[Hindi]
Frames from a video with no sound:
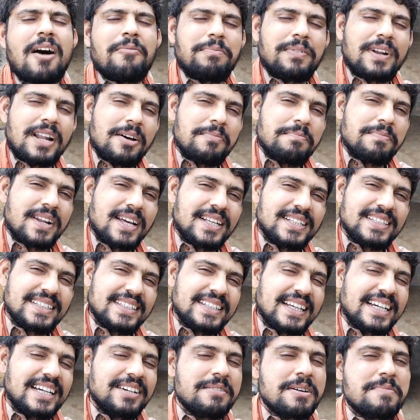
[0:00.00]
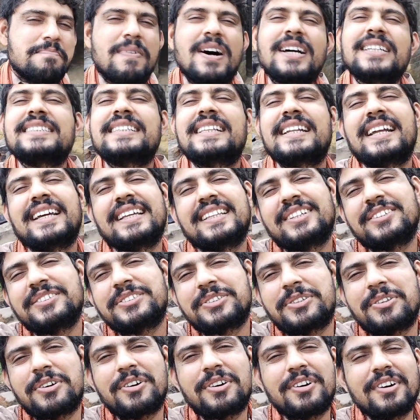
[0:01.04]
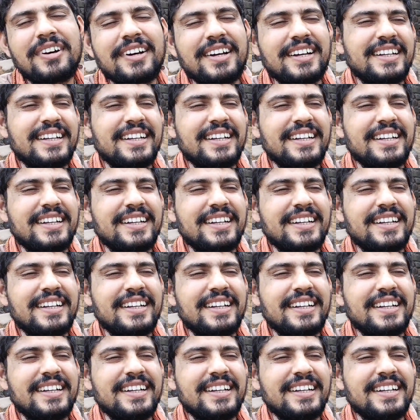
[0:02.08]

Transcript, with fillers: अपना अपना ज़िंदगी में मस्त रहें दोस्तों